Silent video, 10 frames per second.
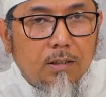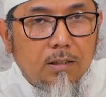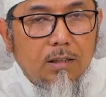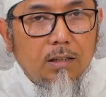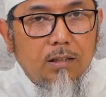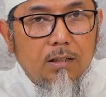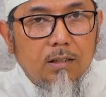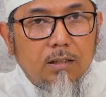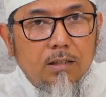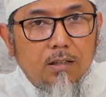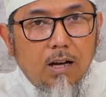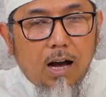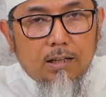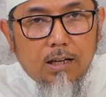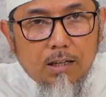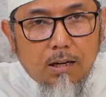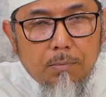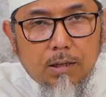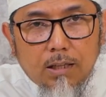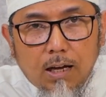ya ada yang
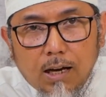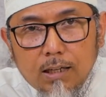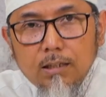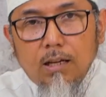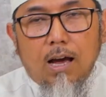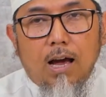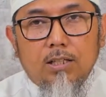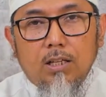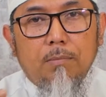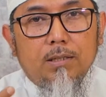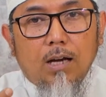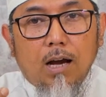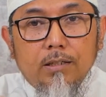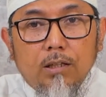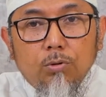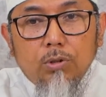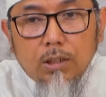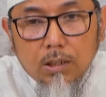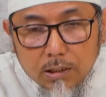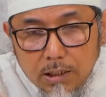meletakkan hasil masakannya itu
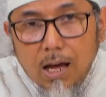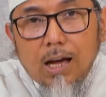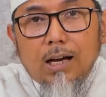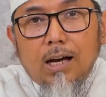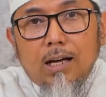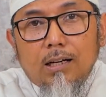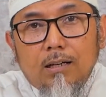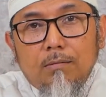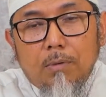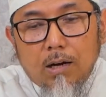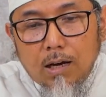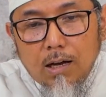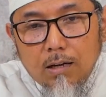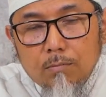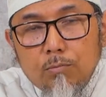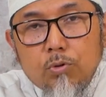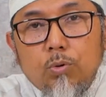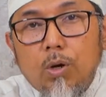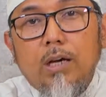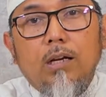di di akar maka
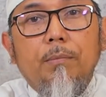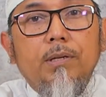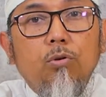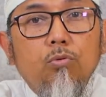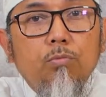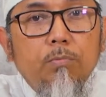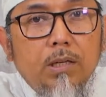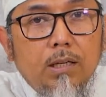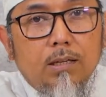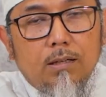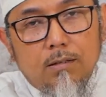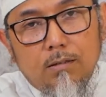muncullah yang namanya ubi